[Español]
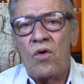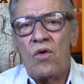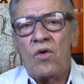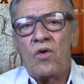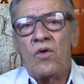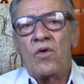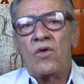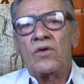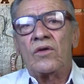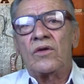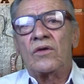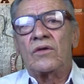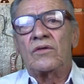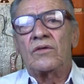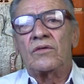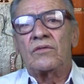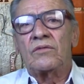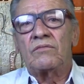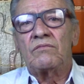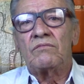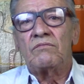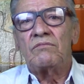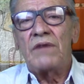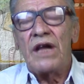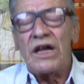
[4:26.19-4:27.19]
o
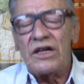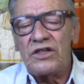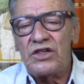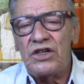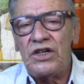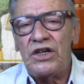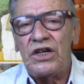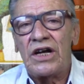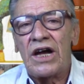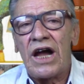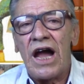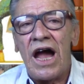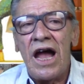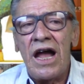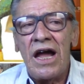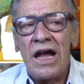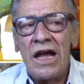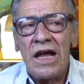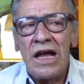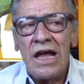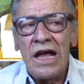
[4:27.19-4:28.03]
mexica,